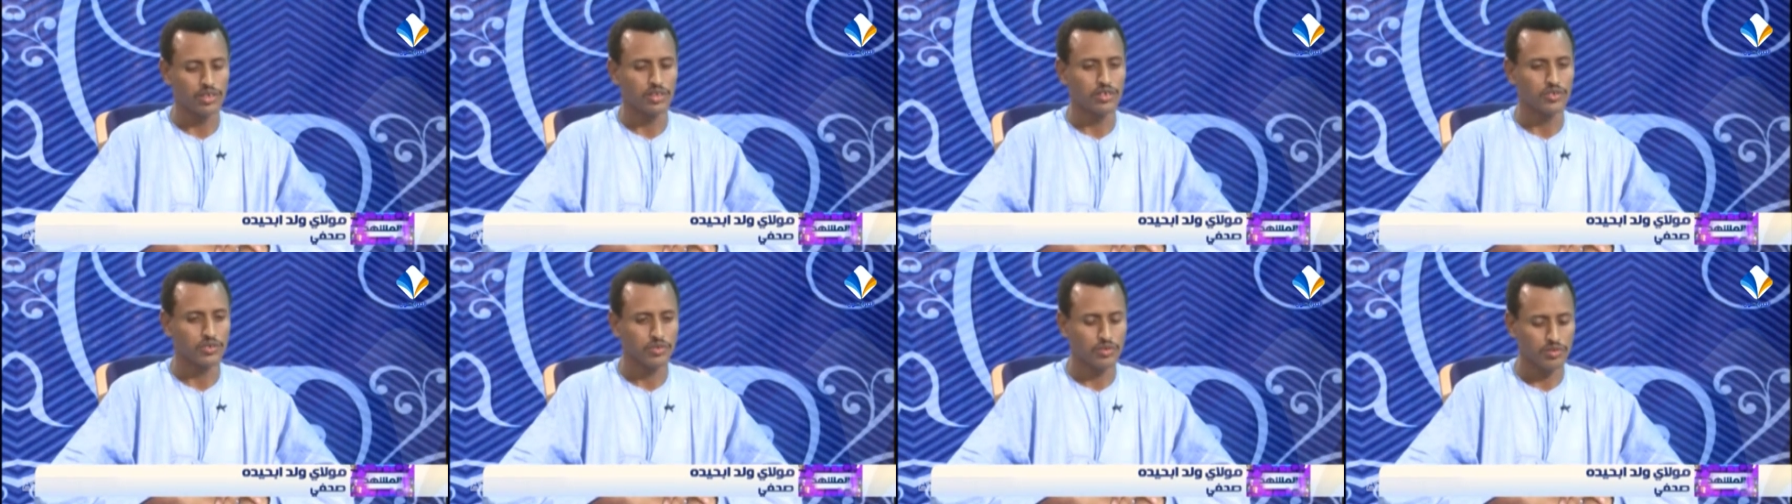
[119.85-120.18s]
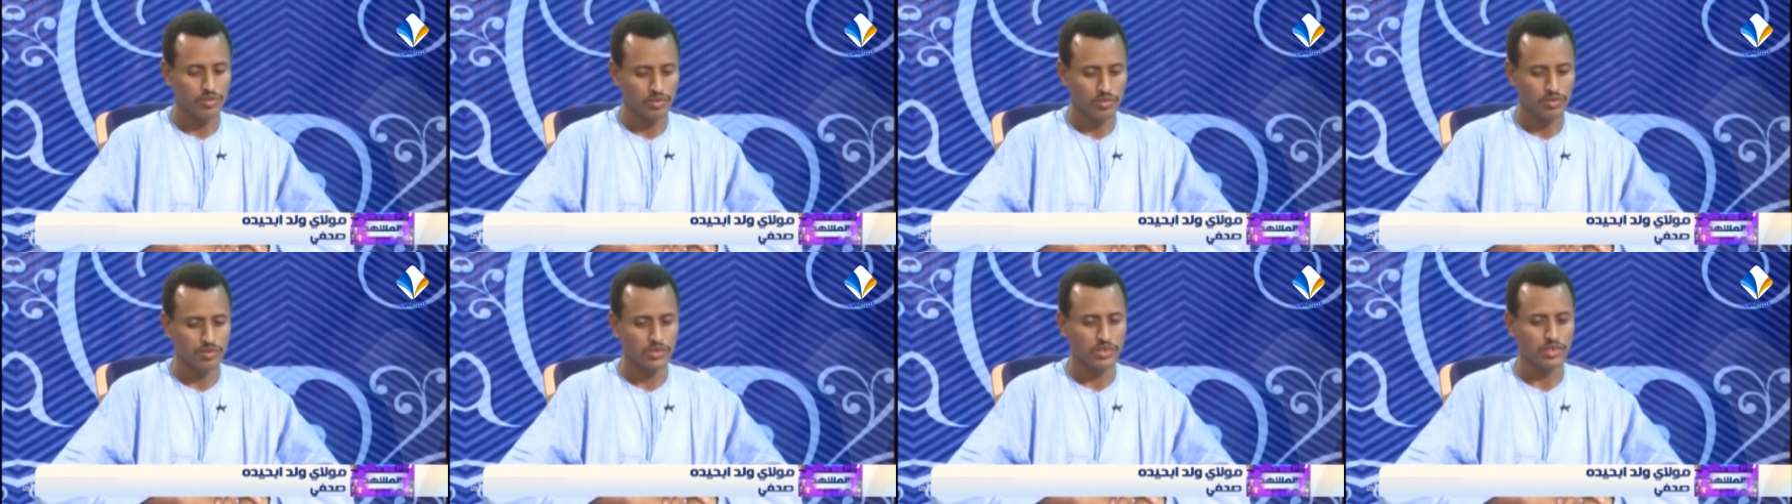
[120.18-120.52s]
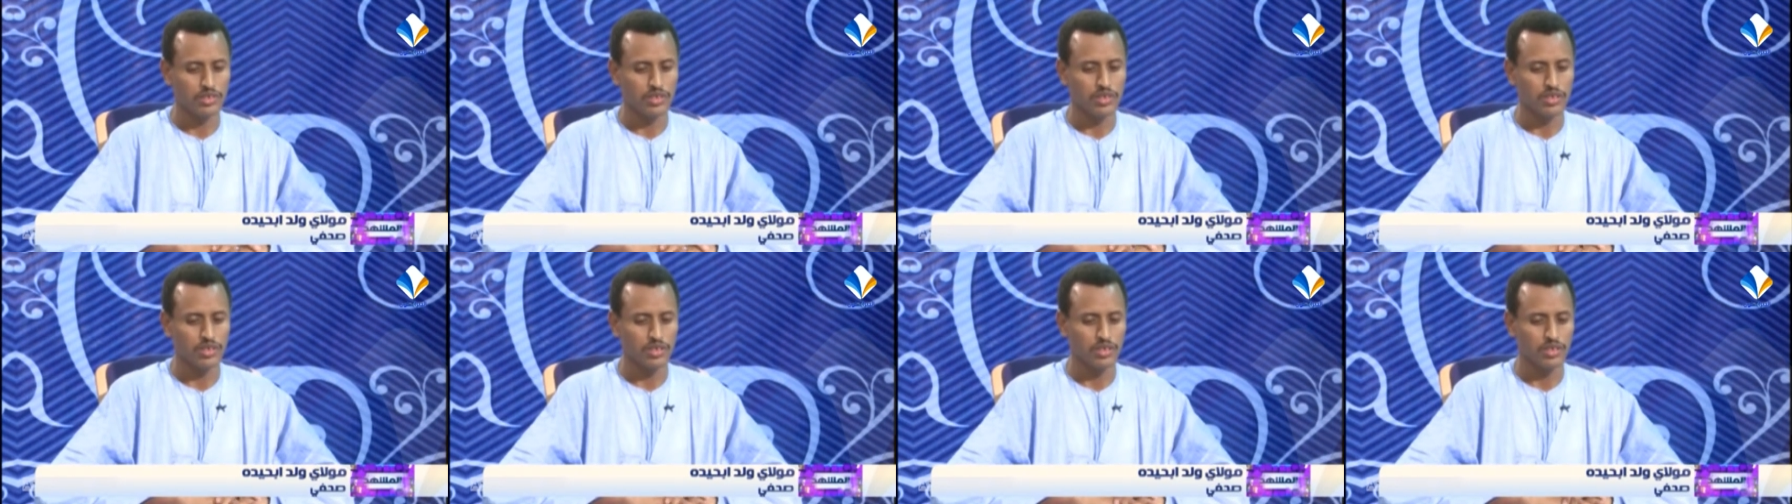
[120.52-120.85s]
أشكر
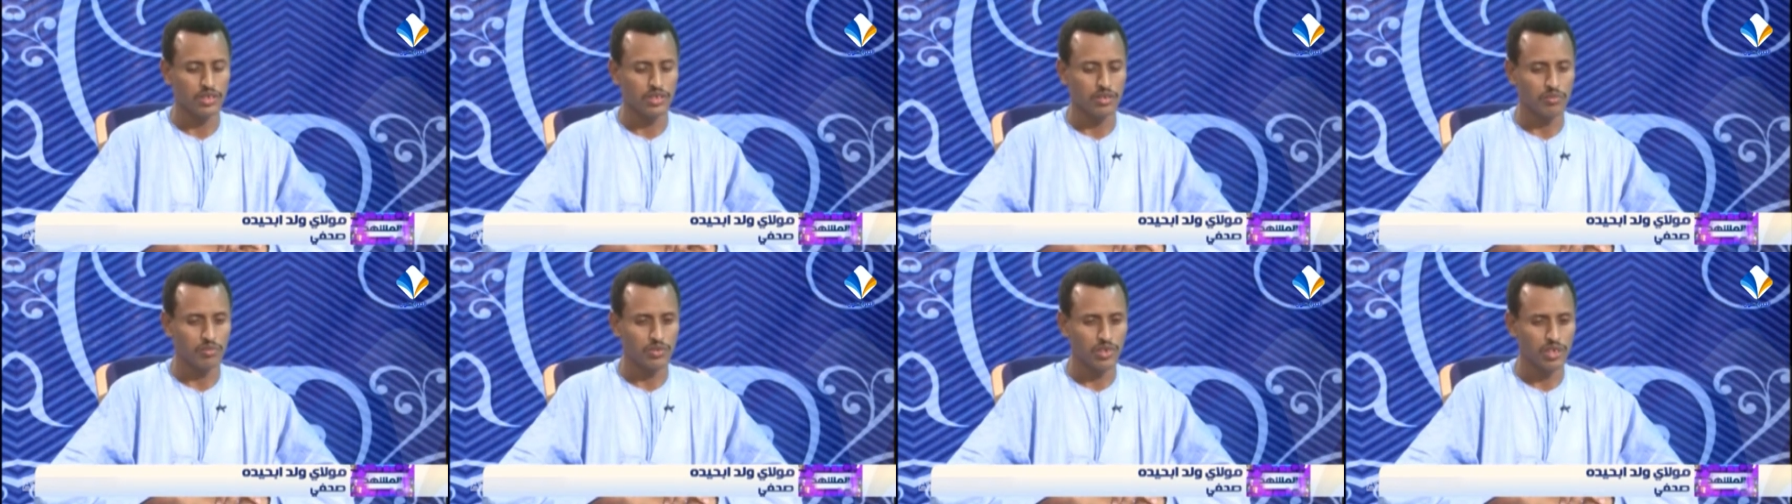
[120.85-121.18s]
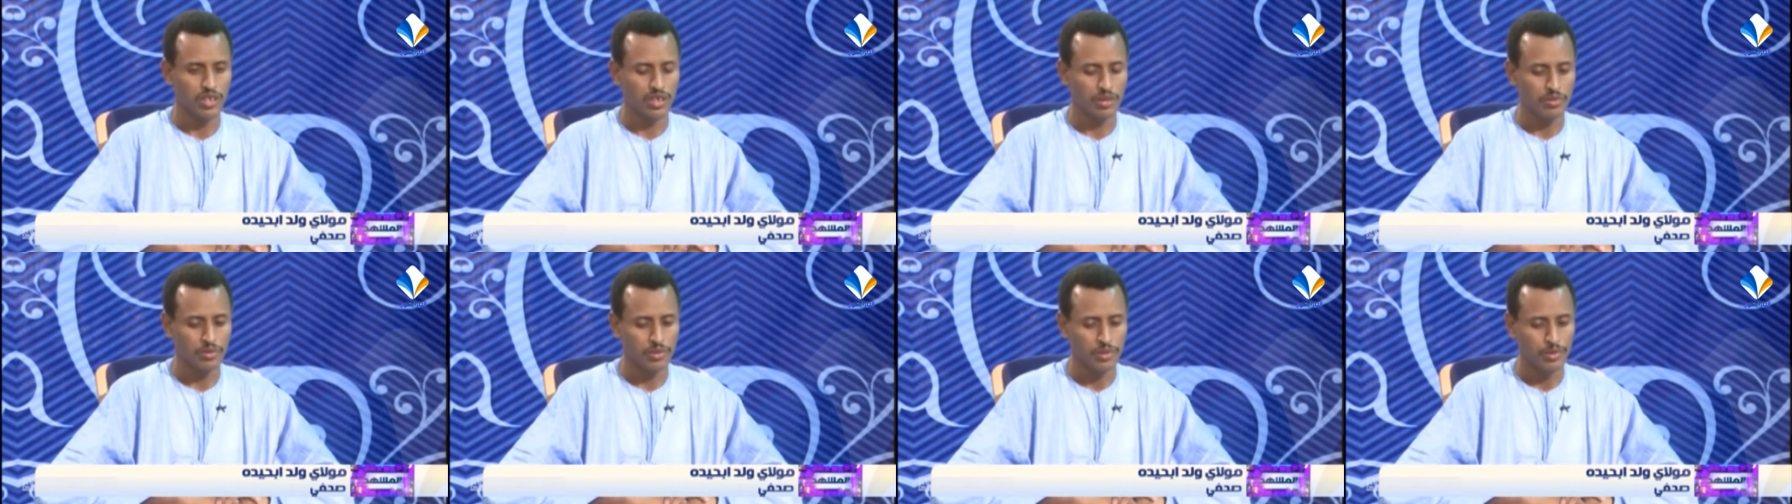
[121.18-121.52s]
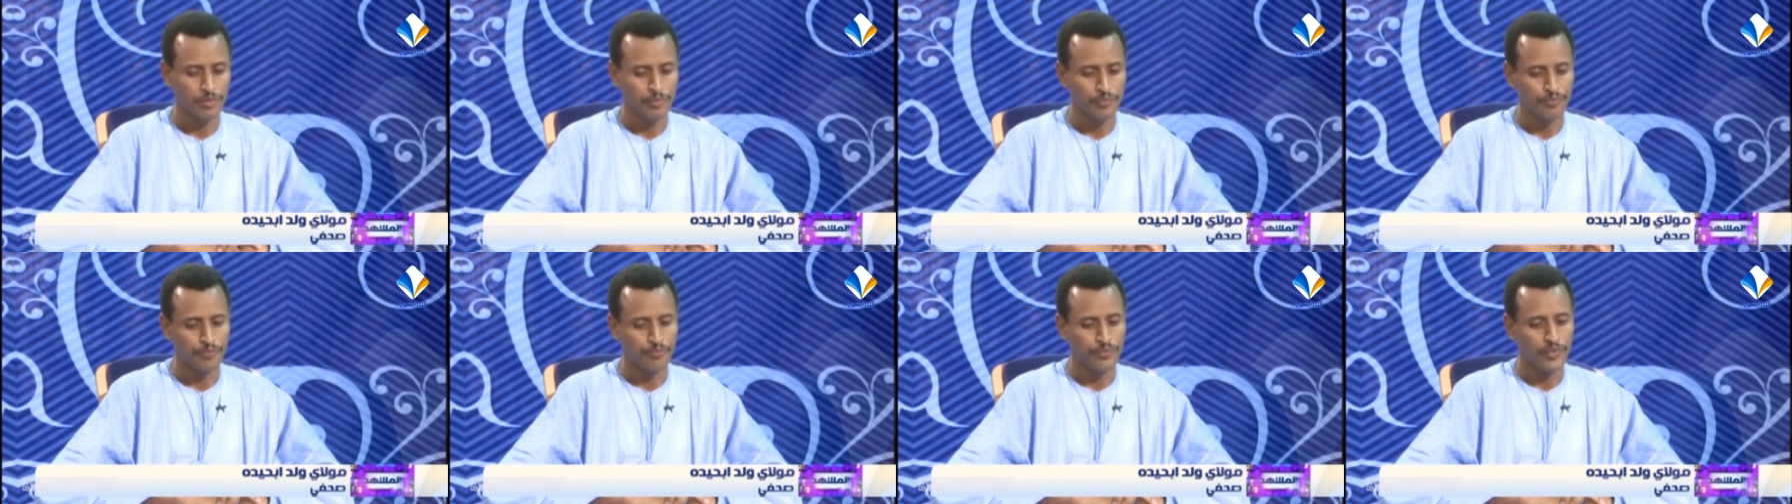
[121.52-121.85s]
الأستاذ المحامي
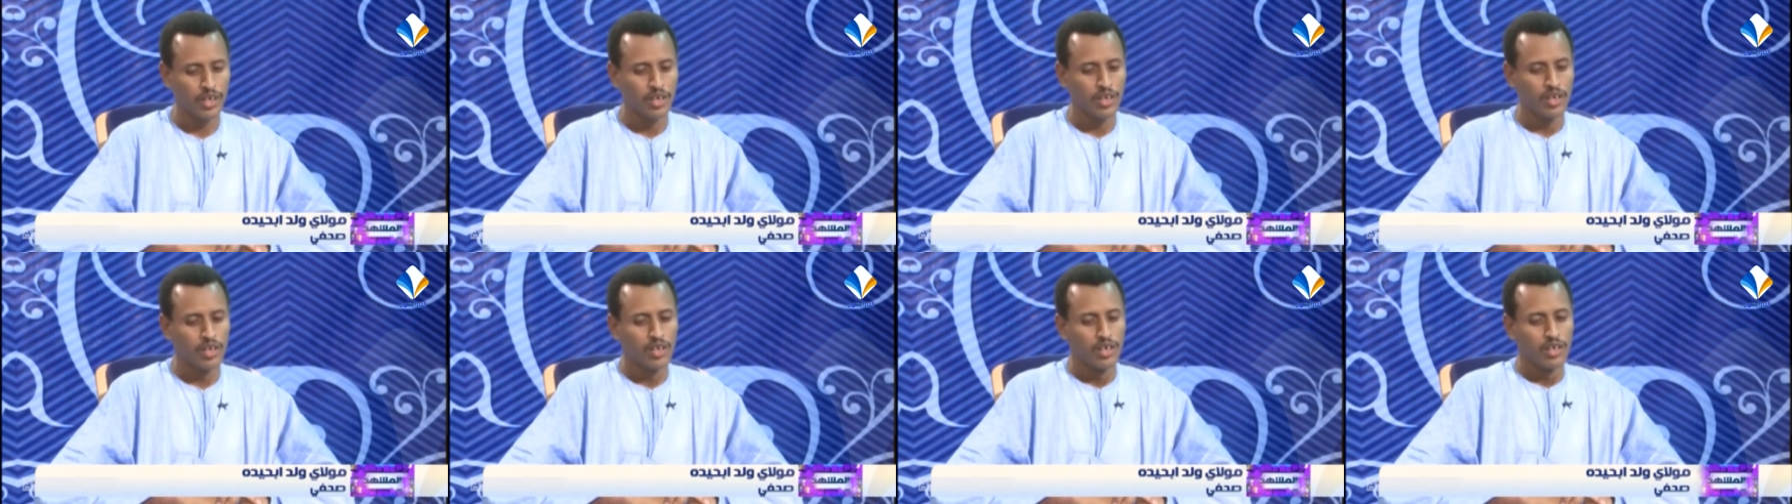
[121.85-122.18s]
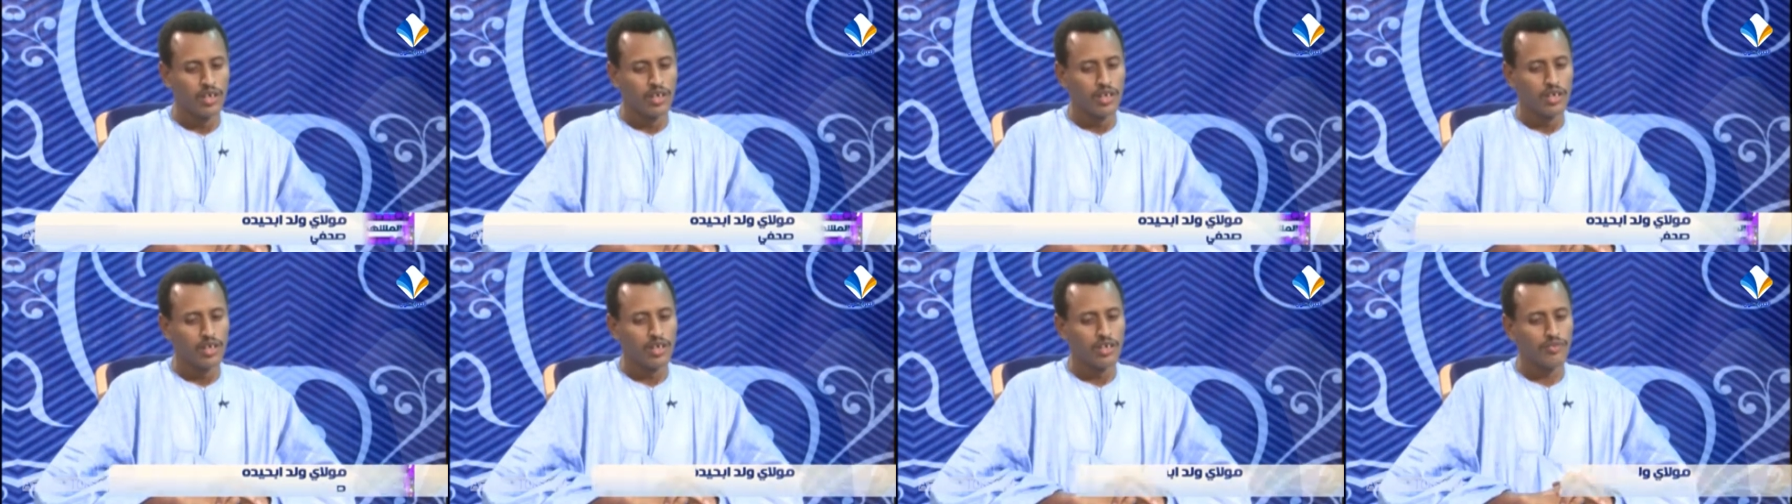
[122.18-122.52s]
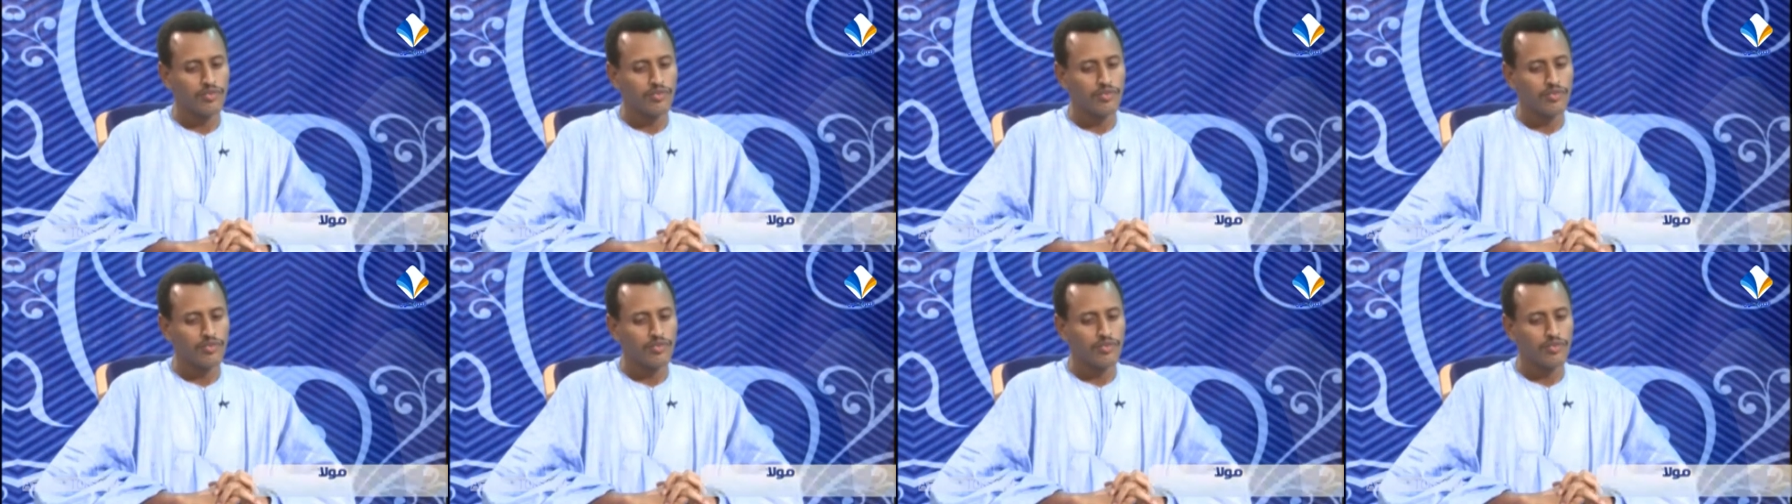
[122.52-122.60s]
في